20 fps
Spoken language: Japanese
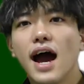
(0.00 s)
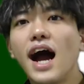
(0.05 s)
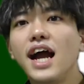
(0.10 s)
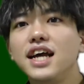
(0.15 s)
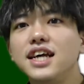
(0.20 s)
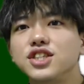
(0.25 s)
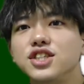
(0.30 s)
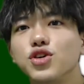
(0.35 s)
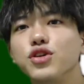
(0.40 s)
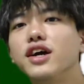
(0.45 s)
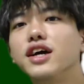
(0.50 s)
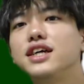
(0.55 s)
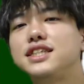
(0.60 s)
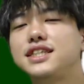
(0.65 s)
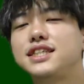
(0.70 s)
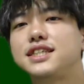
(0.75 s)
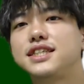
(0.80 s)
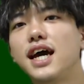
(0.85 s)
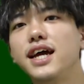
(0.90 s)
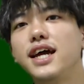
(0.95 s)
はい、それでは
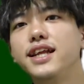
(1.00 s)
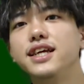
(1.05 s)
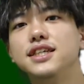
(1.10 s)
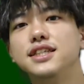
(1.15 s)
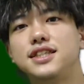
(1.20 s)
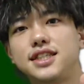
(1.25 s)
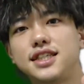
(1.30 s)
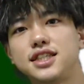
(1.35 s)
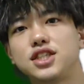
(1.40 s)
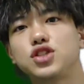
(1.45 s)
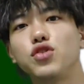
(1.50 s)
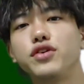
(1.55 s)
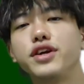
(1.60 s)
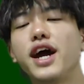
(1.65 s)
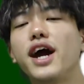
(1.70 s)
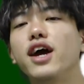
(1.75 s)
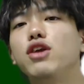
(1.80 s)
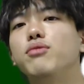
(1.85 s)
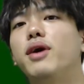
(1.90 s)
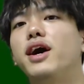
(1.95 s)
実際に実装に
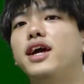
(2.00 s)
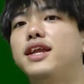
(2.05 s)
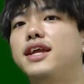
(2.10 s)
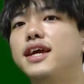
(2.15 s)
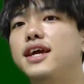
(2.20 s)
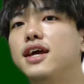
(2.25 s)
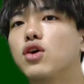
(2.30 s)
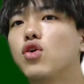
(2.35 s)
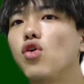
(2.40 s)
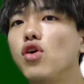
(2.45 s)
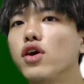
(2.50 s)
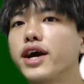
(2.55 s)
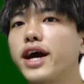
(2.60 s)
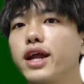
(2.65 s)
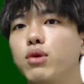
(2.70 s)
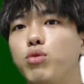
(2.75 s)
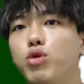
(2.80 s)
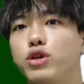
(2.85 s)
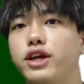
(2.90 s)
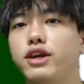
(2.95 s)
入る前に、今
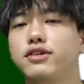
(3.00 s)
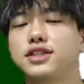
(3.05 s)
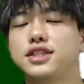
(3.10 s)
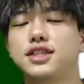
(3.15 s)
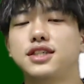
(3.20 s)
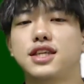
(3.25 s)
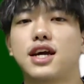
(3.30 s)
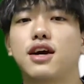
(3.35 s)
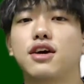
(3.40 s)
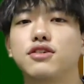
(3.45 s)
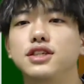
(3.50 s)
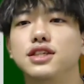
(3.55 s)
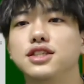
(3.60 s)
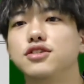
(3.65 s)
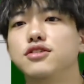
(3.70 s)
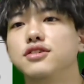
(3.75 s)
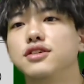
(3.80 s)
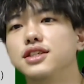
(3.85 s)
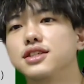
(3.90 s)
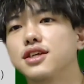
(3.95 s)
回のモデルについて確認
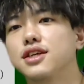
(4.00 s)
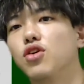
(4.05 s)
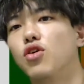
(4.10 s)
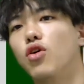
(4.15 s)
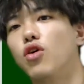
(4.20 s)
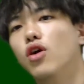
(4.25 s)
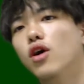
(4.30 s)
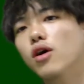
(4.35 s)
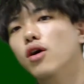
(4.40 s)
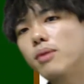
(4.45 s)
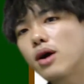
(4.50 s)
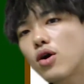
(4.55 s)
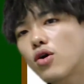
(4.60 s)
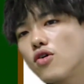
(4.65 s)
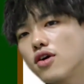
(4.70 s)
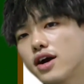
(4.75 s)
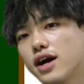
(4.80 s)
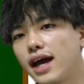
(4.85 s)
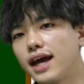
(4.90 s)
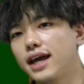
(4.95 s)
するんですけど、まあ、
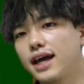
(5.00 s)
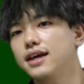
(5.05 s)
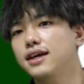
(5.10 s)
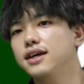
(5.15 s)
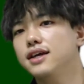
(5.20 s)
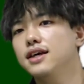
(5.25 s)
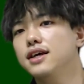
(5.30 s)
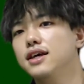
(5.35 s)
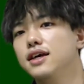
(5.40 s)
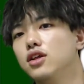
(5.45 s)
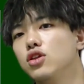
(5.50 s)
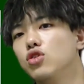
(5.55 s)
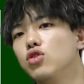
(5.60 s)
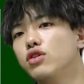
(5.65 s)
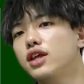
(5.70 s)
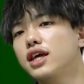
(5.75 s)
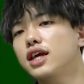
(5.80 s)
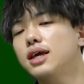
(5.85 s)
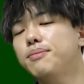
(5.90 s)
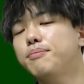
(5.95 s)
今回、
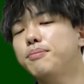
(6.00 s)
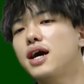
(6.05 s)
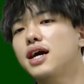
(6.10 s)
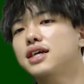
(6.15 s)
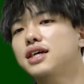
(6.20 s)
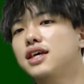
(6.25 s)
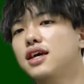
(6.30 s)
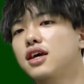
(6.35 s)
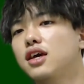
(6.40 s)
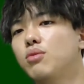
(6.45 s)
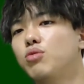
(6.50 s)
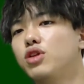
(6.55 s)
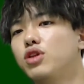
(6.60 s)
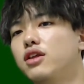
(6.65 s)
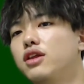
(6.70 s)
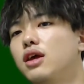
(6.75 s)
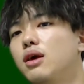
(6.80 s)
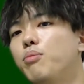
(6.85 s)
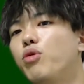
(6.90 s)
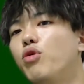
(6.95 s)
動的一般化線形
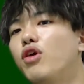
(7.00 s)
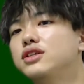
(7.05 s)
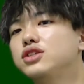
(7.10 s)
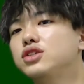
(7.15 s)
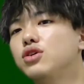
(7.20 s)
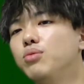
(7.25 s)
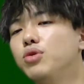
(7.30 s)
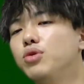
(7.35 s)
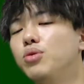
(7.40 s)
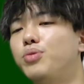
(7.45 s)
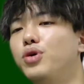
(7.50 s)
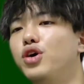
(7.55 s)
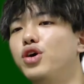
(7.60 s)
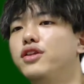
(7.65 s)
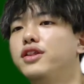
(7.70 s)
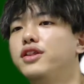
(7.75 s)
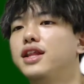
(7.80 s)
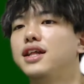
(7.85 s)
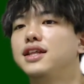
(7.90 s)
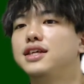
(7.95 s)
モデルでポアソン分
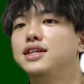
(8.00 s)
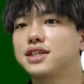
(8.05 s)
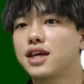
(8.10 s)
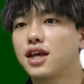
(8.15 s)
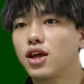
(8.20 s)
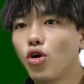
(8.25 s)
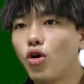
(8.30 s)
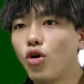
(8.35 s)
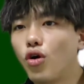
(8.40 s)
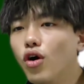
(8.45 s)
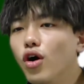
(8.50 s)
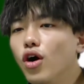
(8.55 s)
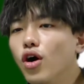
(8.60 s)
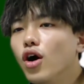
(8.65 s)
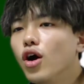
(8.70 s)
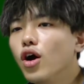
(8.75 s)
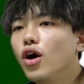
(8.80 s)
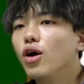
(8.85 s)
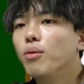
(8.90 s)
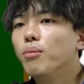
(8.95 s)
布なんですけど、
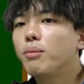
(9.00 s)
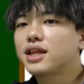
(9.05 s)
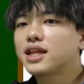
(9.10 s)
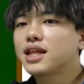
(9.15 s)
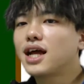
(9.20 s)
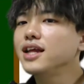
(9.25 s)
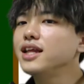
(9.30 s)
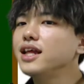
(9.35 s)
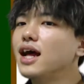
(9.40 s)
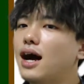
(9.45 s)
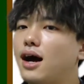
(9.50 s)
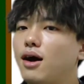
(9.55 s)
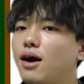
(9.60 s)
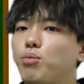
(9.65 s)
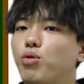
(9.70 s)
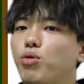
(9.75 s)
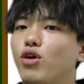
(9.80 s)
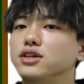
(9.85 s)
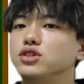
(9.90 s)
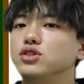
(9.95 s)
まあ、ただ
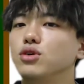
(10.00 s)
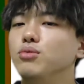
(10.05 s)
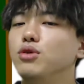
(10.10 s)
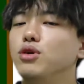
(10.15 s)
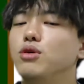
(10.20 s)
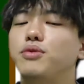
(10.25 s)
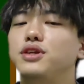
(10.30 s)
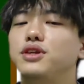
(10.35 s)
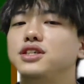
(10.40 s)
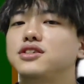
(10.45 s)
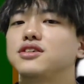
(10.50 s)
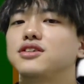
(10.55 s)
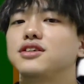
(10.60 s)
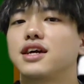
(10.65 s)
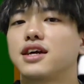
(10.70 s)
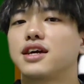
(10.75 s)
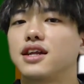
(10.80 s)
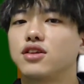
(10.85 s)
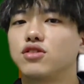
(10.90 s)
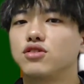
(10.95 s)
ポアソン分布にする
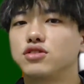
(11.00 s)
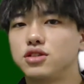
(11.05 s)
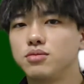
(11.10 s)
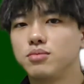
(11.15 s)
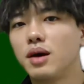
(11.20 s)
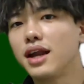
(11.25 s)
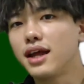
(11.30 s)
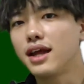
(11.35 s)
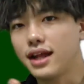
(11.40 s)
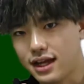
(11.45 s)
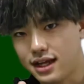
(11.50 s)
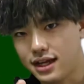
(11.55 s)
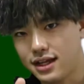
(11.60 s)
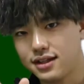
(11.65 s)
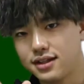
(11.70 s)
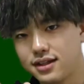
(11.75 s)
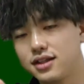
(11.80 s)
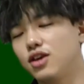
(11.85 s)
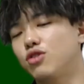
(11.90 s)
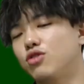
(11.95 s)
だけだとつまらないっ
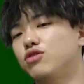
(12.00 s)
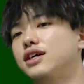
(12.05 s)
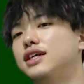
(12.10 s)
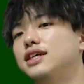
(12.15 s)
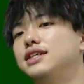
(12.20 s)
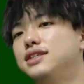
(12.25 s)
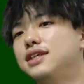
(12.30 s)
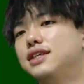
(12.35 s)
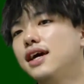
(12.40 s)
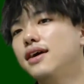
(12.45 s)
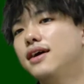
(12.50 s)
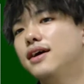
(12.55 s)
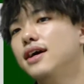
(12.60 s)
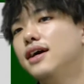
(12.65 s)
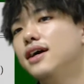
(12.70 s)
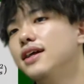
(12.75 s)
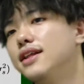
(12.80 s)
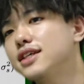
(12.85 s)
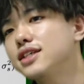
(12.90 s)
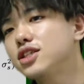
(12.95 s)
ていうことなんですね。
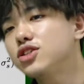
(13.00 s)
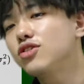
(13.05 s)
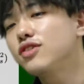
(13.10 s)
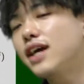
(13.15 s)
ですの